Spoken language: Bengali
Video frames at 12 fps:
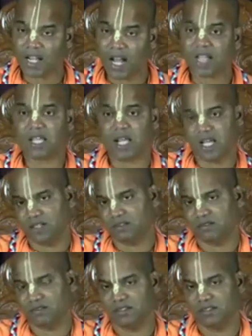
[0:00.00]
এক রাজা
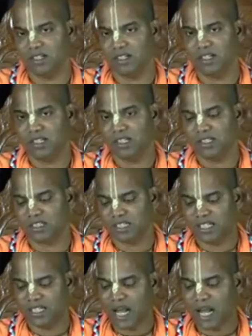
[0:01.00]

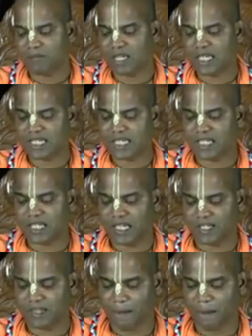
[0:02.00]
তিনি গ্রামে
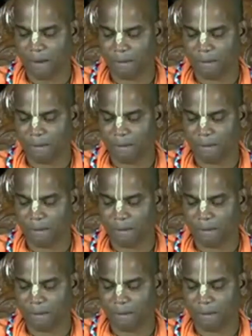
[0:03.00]
এসেছিলেন